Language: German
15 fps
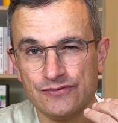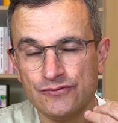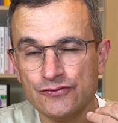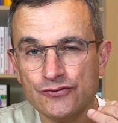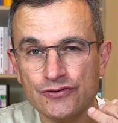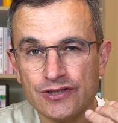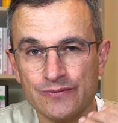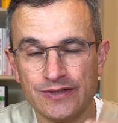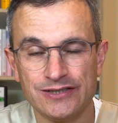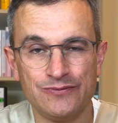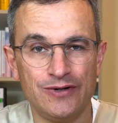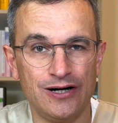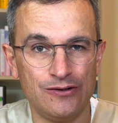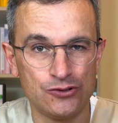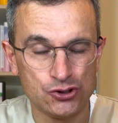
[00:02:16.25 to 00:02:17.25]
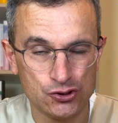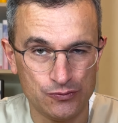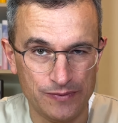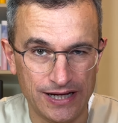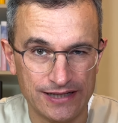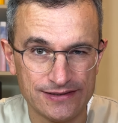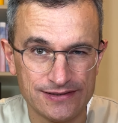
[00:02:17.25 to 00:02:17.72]
oder manchmal auch
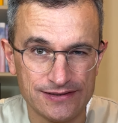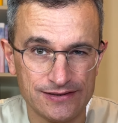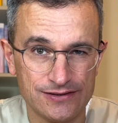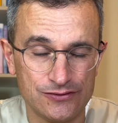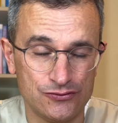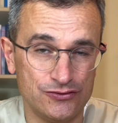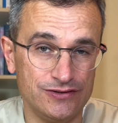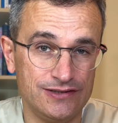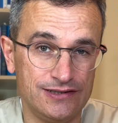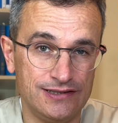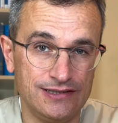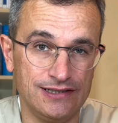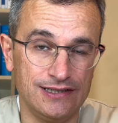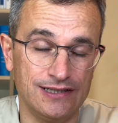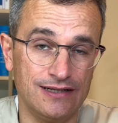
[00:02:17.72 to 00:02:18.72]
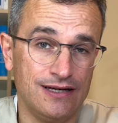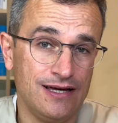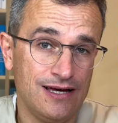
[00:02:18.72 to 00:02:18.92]
Schmerzen und die